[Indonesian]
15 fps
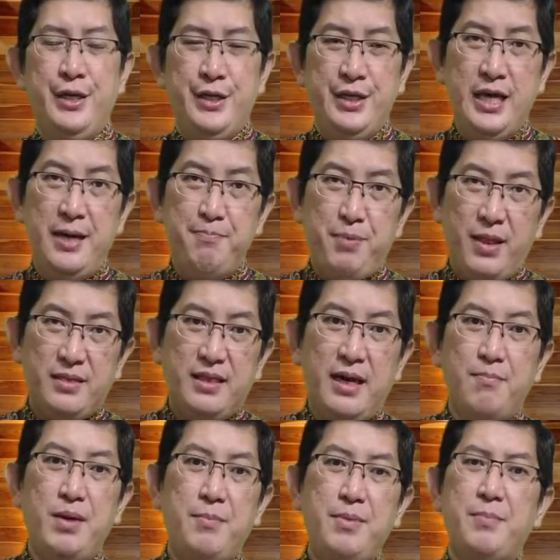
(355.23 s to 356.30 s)
Yang
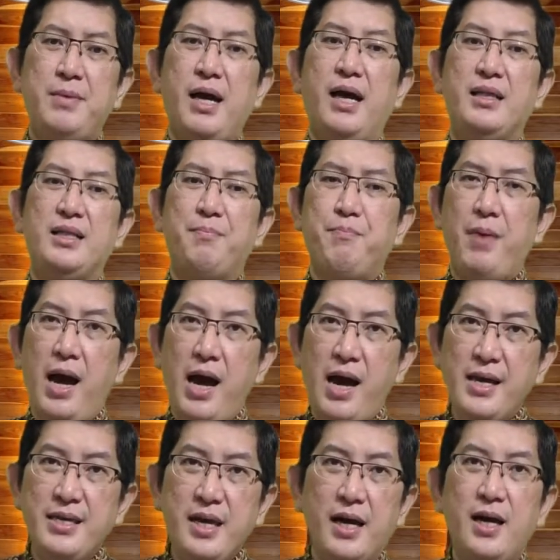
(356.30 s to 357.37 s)
pertama memang ada
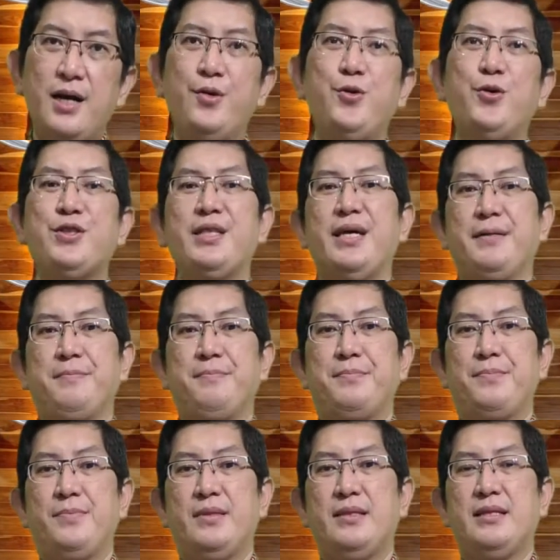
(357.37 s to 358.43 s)
banyak anggota,
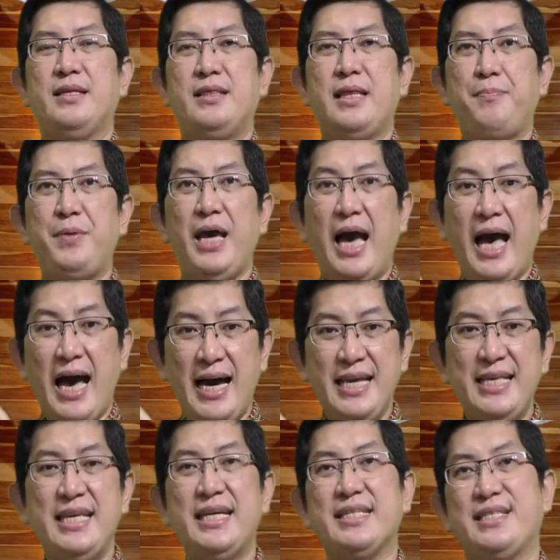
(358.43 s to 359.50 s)
tetapi
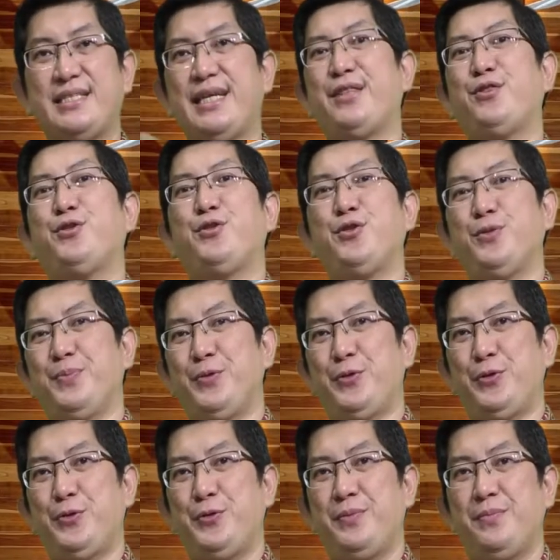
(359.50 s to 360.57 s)
hanya satu tubuh.
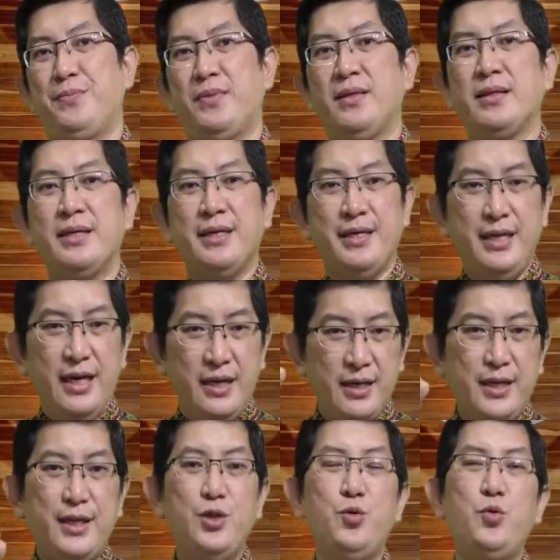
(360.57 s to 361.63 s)

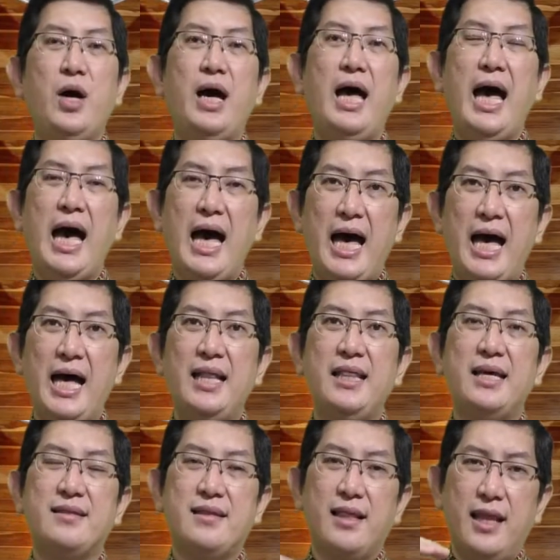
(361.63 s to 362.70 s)
Yang kedua,
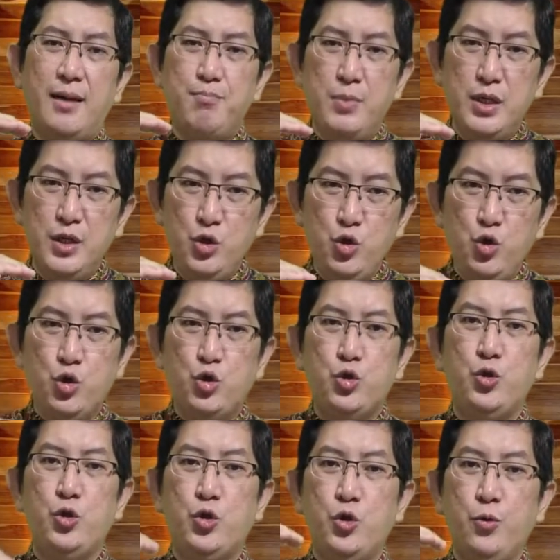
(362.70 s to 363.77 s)
Allah telah
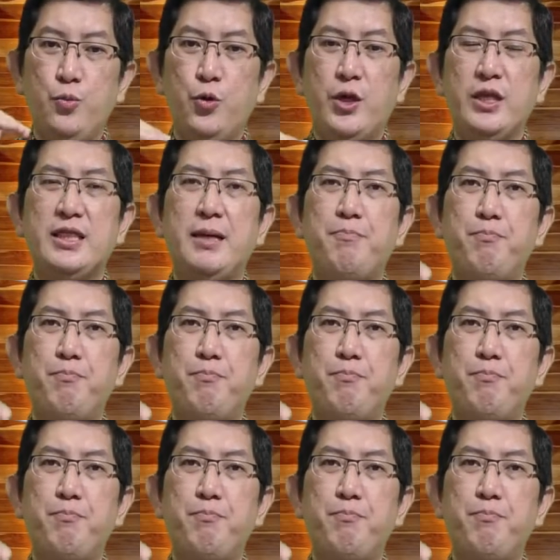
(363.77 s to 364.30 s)
menyusun tubuh kita